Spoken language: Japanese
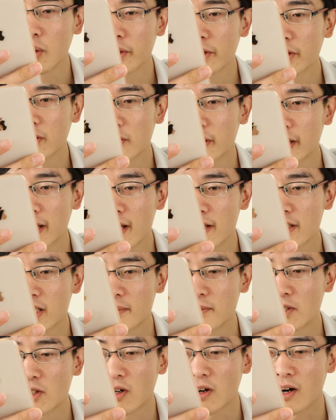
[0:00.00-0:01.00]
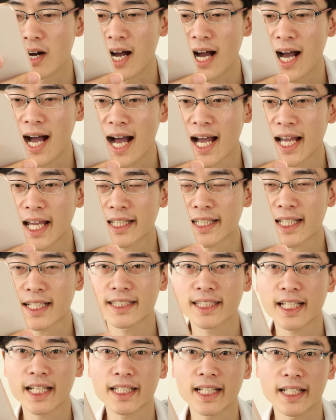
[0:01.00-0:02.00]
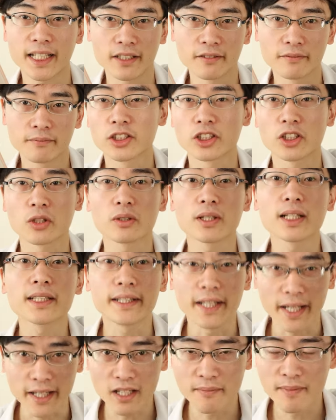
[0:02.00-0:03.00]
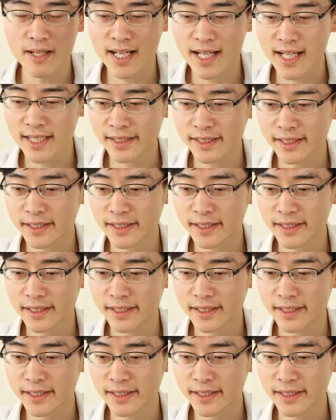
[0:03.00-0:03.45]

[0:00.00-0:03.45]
音量ゲージでも上げたり下げたりすることができま